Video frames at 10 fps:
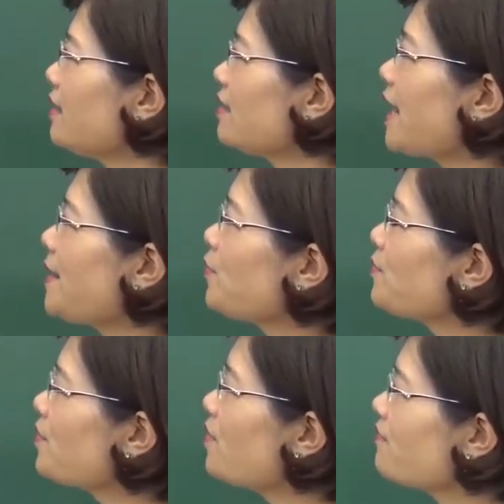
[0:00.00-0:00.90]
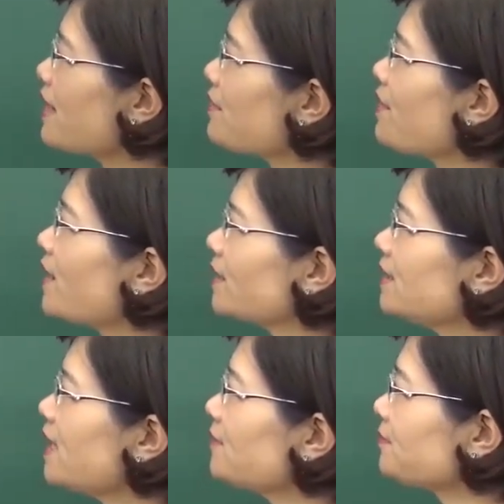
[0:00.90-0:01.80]
ờ, các em cùng cô vào câu hỏi
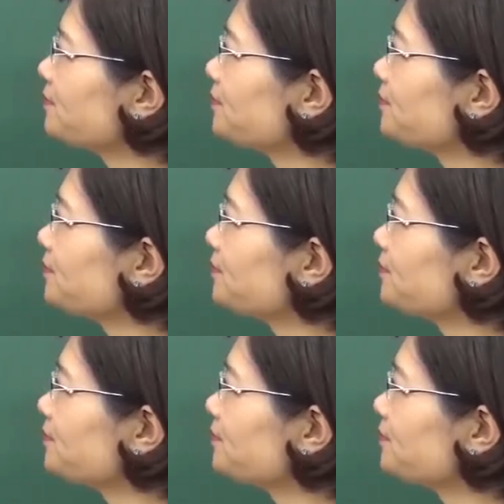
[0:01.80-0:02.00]
thứ nhất